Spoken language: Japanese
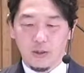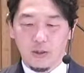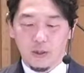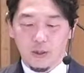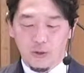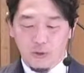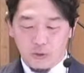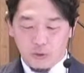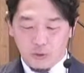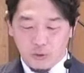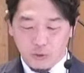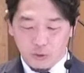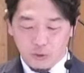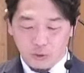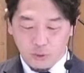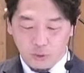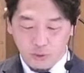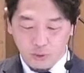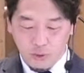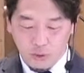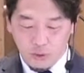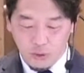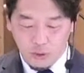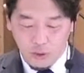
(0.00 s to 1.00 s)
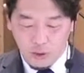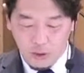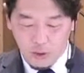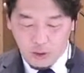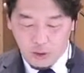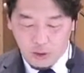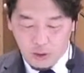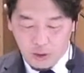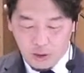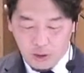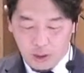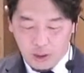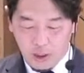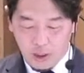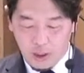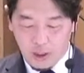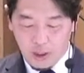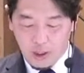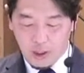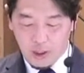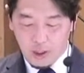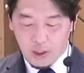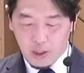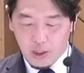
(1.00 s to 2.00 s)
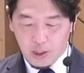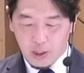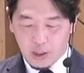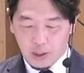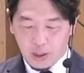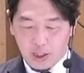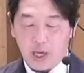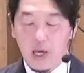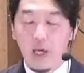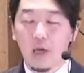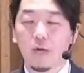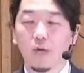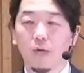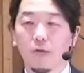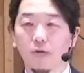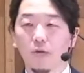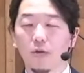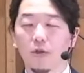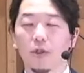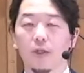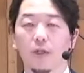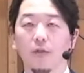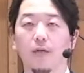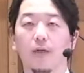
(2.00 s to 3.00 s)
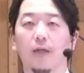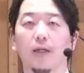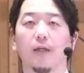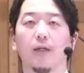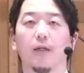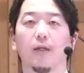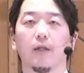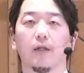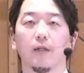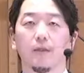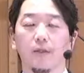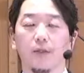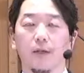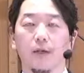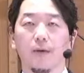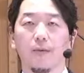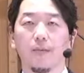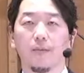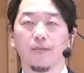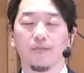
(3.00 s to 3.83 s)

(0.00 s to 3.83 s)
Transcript: ということをえー、警告してるわけなんですね。